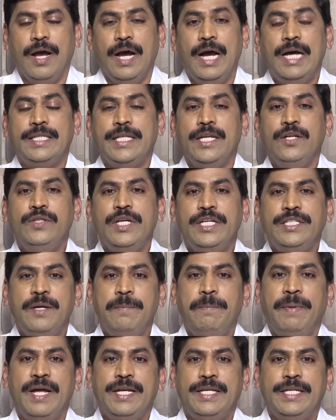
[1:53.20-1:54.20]
ఆ తెలుగుదేశం
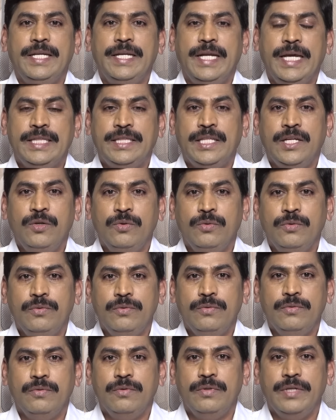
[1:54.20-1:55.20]
పార్టీ నేతను
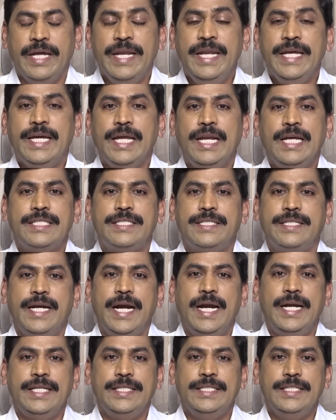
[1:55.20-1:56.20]
ఎన్నికల
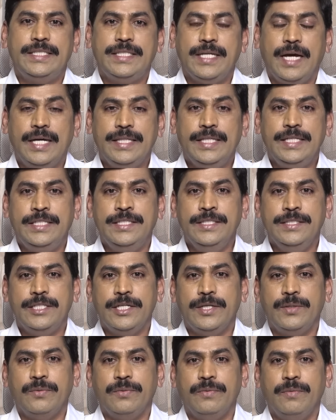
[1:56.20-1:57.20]
స్ట్రాటజిస్ట్
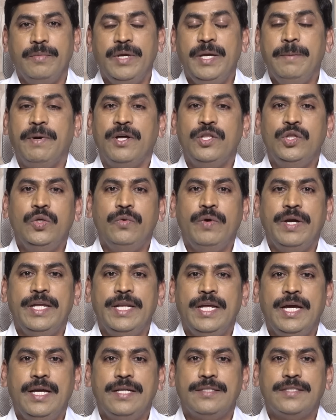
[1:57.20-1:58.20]
ఆదేశించాడు మీ
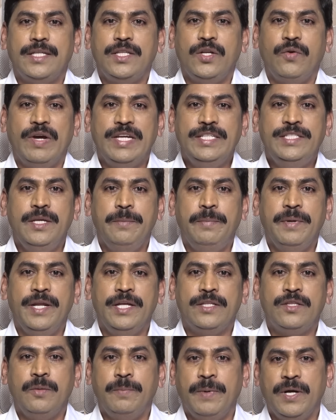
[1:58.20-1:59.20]
బంధువైన సదరు వైసీపీ
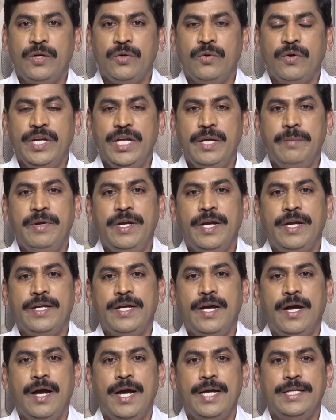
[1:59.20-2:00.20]
నేతను పట్టుకొని
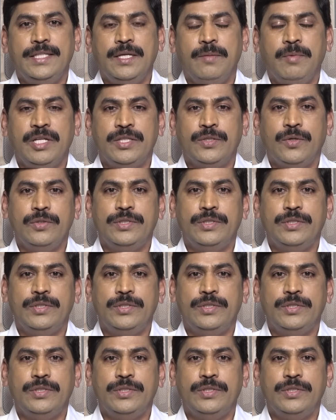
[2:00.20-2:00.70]
ఇమీడియట్గా హైదరాబాద్కు